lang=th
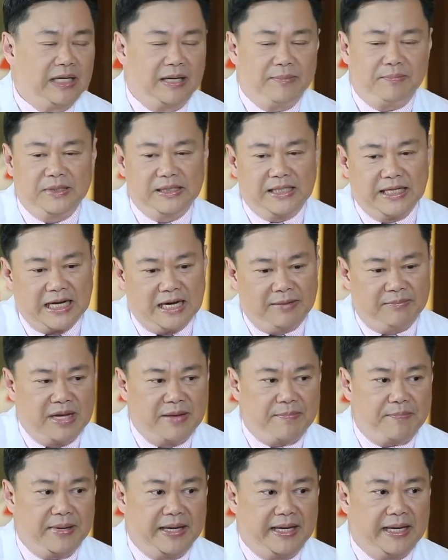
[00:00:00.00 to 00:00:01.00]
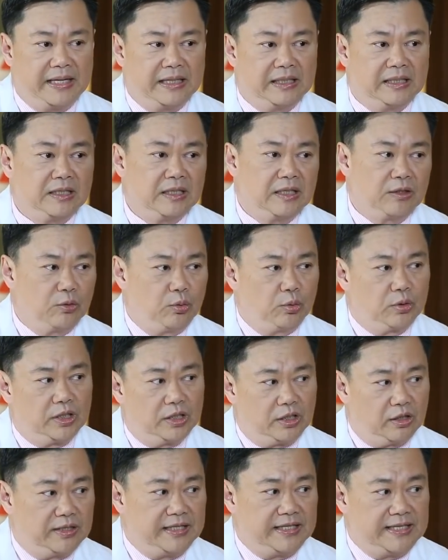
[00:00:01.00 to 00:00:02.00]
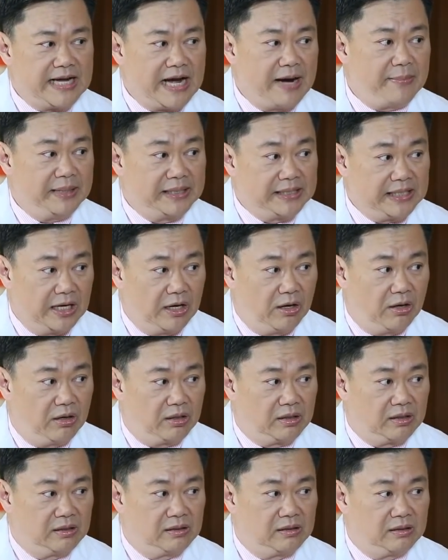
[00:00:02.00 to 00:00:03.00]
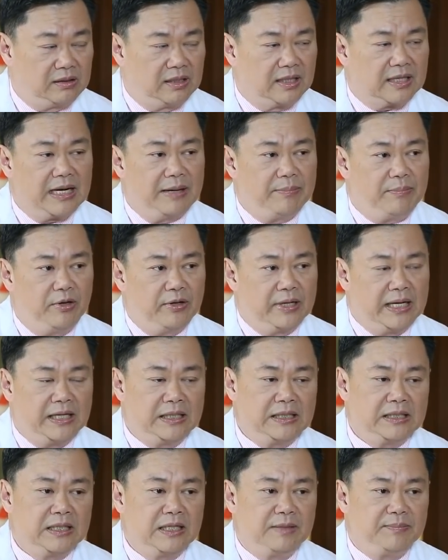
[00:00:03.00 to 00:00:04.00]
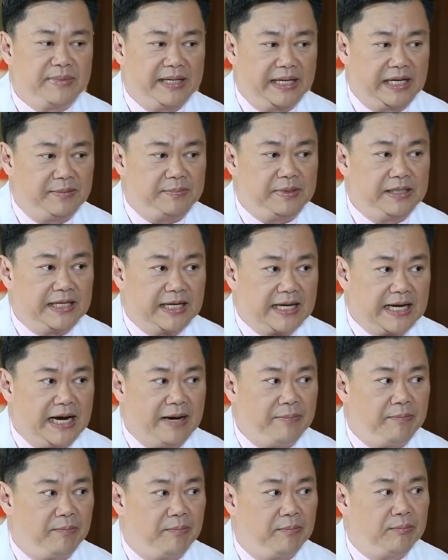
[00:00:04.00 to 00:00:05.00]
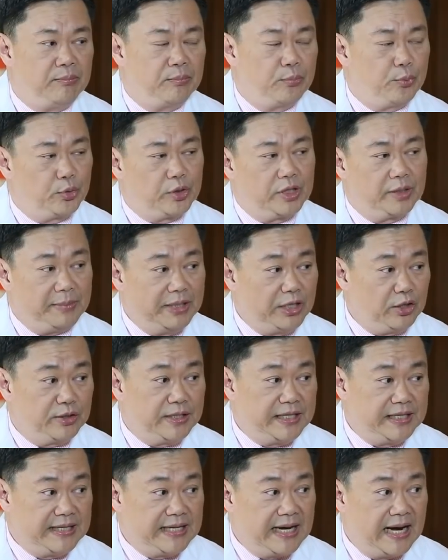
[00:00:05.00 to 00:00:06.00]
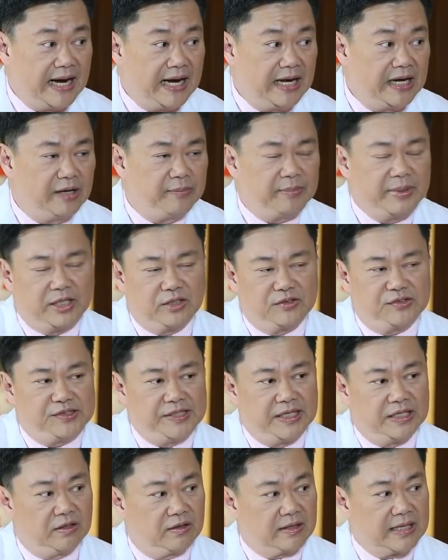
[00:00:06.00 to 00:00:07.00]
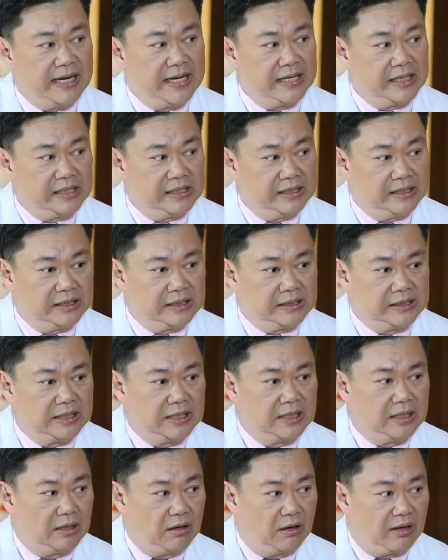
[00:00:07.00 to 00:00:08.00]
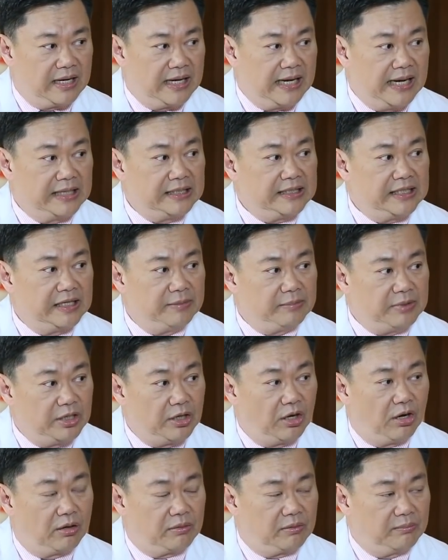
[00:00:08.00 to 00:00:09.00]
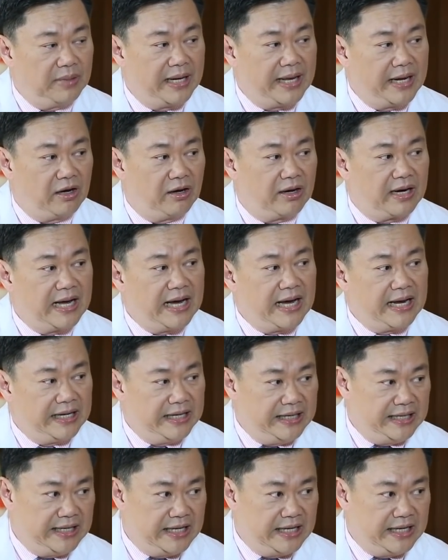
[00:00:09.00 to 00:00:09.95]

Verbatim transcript: ถ้าพฤติกรรมไม่เปลี่ยนคุณก็ต้องกินยาไปตลอดนะครับเพราะนั้นเปลี่ยนที่พฤติกรรมคุณก็ไม่ต้องกินยา แล้วไม่ต้องเสี่ยงต่อการเกิดหลอดอาหารตีบหรือหลอดมะเร็งหลอดอาหารในอ